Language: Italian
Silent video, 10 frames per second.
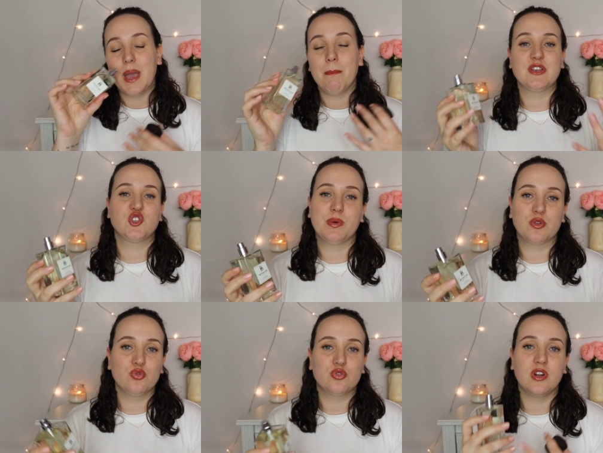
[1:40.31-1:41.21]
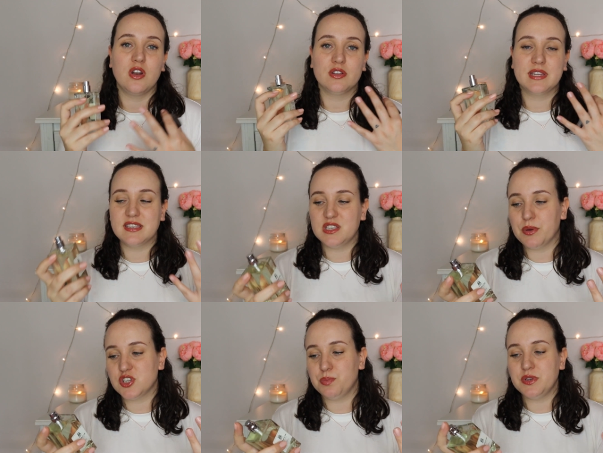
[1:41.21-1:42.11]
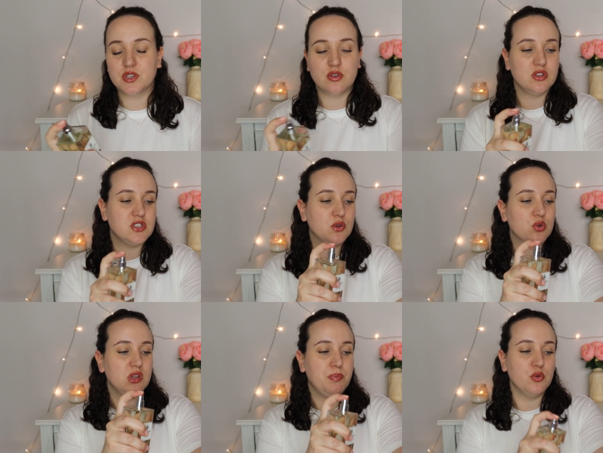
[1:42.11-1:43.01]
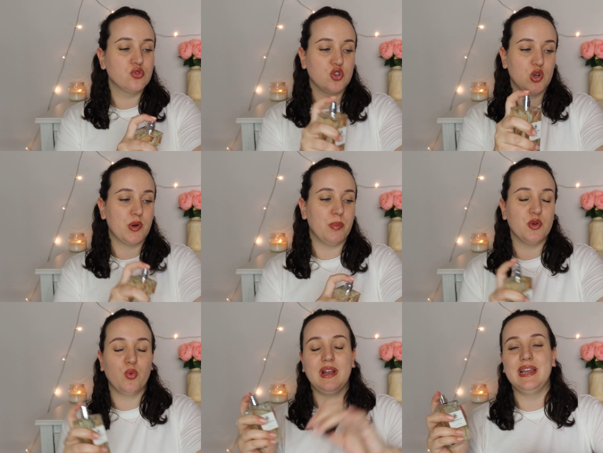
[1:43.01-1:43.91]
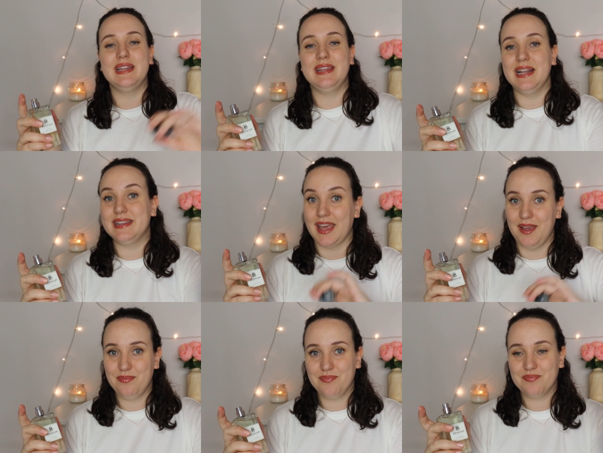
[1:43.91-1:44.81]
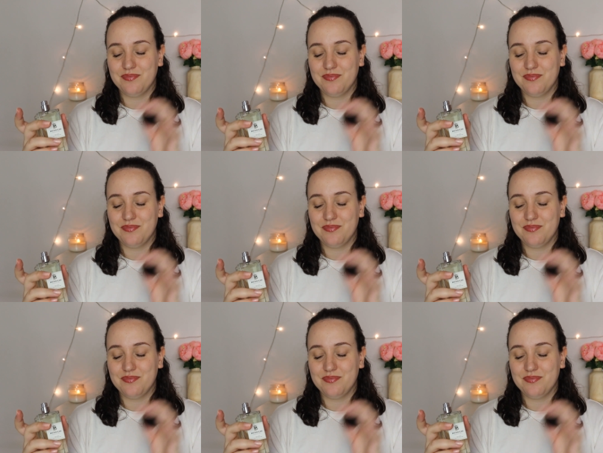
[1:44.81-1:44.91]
ma soprattutto le note che si percepiscono di sicuro di più sono proprio quelle del tè.